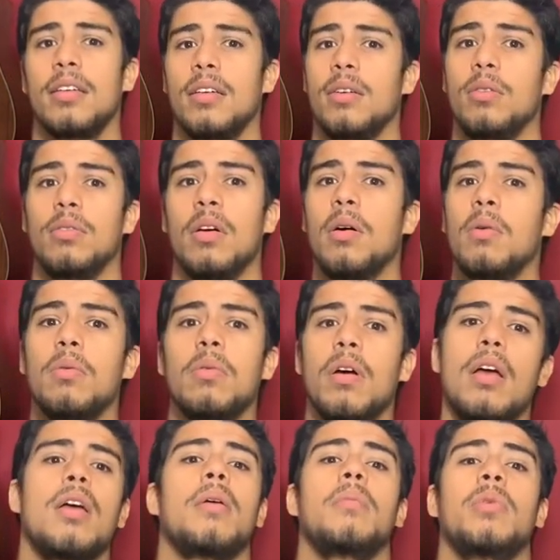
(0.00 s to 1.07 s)
Eu não
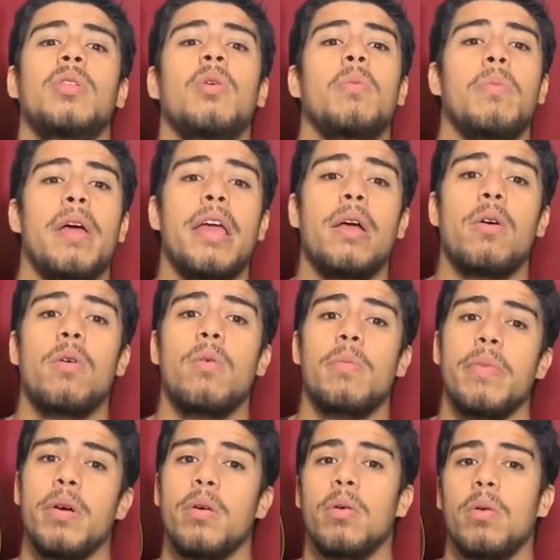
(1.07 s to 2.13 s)
me dou bem com o
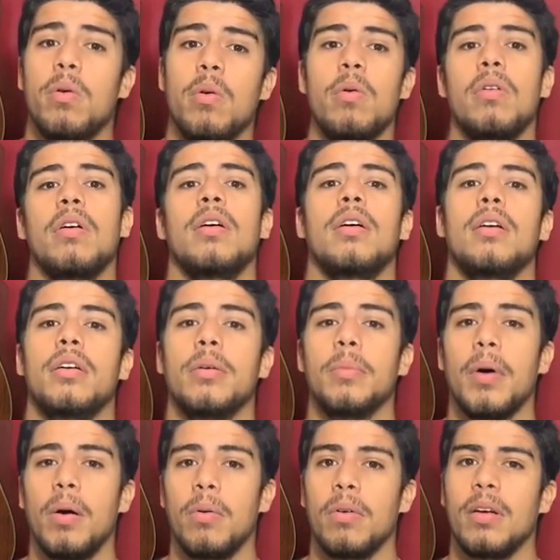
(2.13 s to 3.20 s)
meu uh,
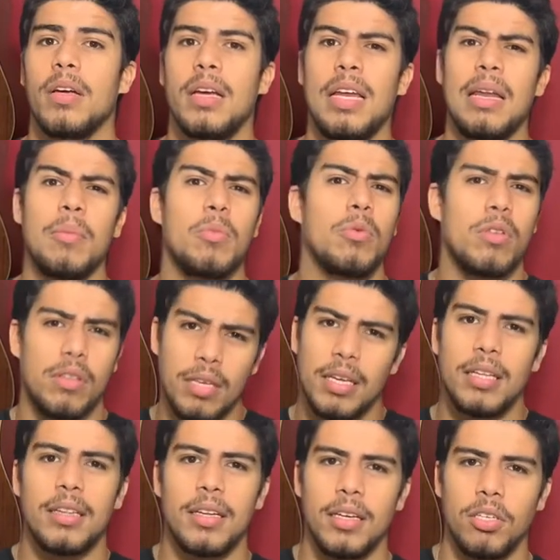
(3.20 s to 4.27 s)
irmão. Ele é muito
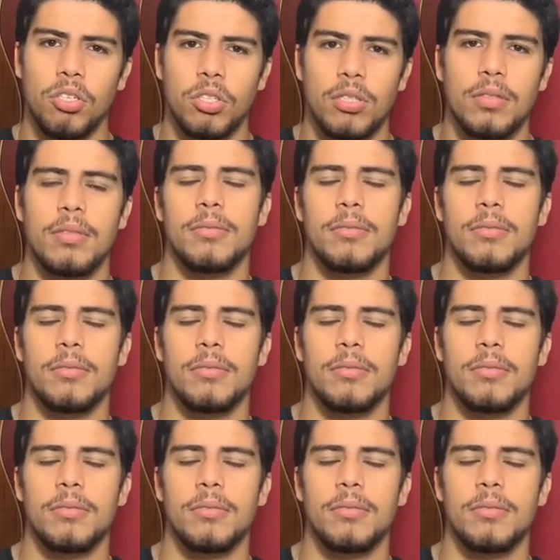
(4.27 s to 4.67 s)
irritante.